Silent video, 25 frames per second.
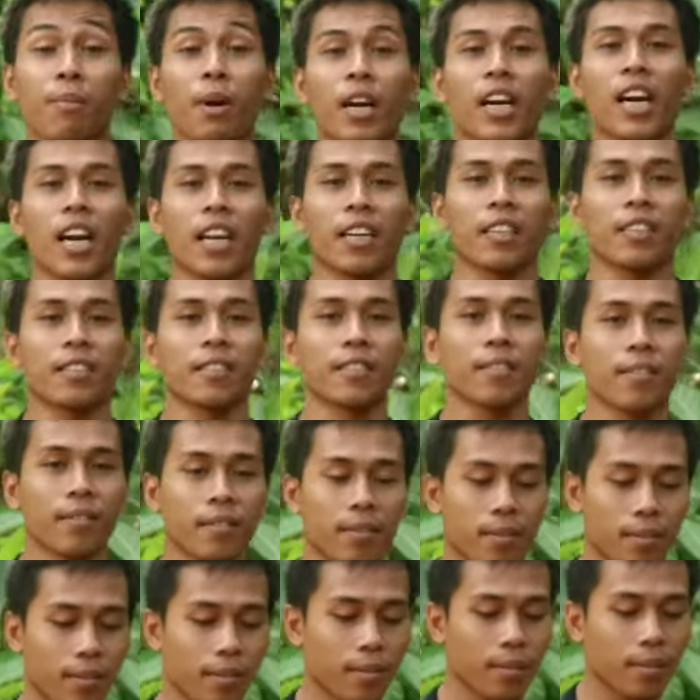4 tembakan.
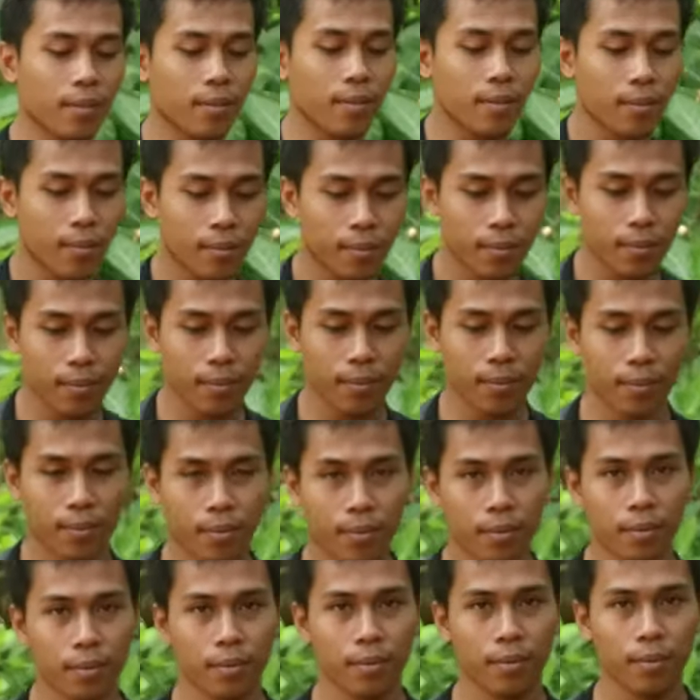4 tembakan
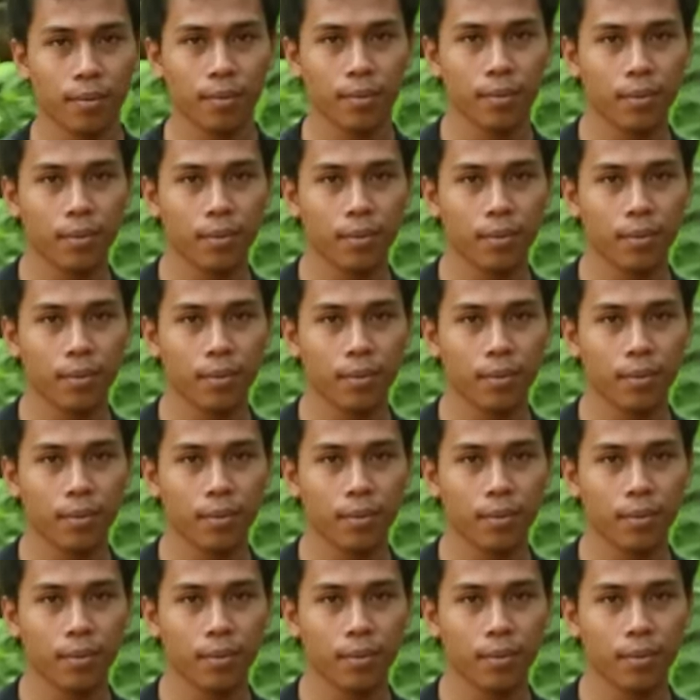start angin